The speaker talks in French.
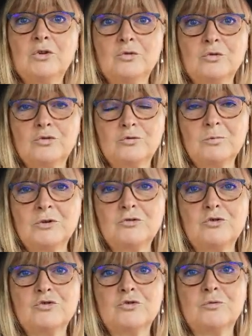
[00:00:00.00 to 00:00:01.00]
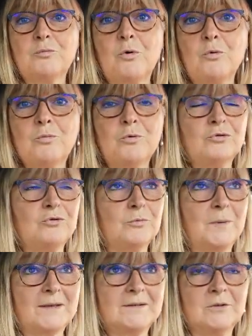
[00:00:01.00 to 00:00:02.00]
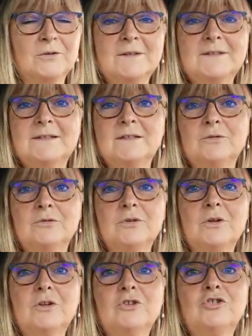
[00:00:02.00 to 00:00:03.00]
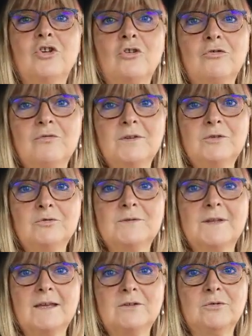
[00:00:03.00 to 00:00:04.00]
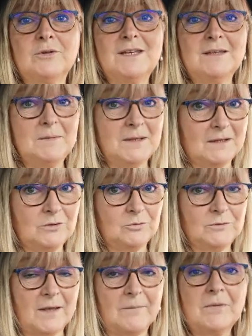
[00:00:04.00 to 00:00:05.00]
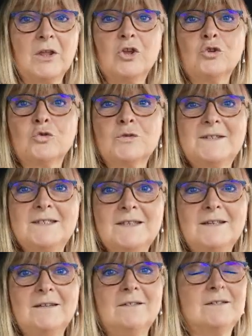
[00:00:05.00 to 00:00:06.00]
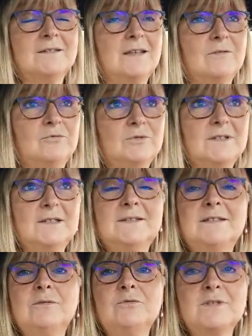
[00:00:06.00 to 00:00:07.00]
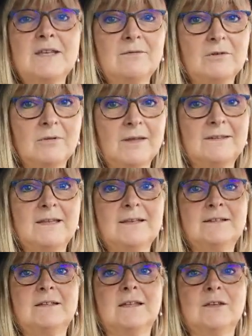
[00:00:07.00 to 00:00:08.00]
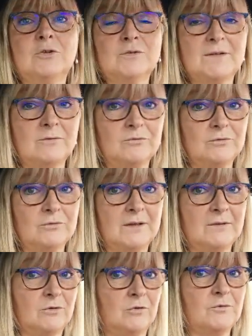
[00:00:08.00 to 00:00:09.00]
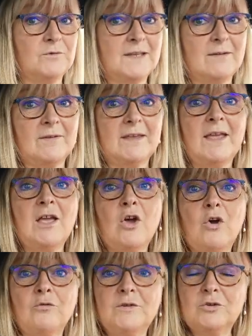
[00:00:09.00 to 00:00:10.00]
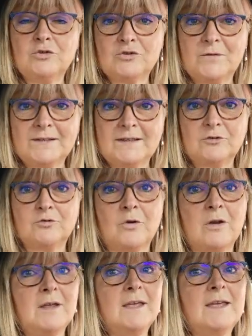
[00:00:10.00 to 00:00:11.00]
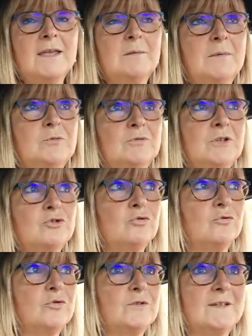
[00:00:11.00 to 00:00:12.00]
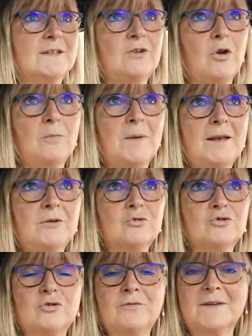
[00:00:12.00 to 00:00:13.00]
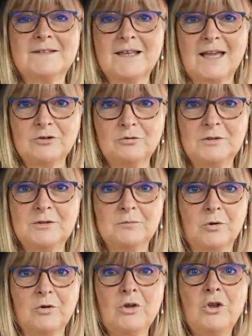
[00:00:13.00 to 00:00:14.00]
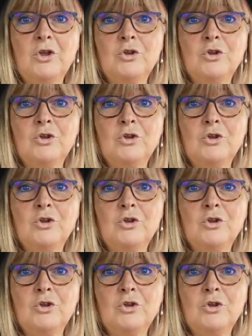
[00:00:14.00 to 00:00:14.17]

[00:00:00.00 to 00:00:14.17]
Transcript: Donc moi, ce que je propose aux personnes, c'est de d'enlever tout ça, de libérer tout ça. Donc si ça vous dit, si vous avez eu un test et que, ça vous, et que vous avez envie que je fasse un soi, mais eh ben, écoutez, je trouve que c'est normal que je le fasse gratuitement.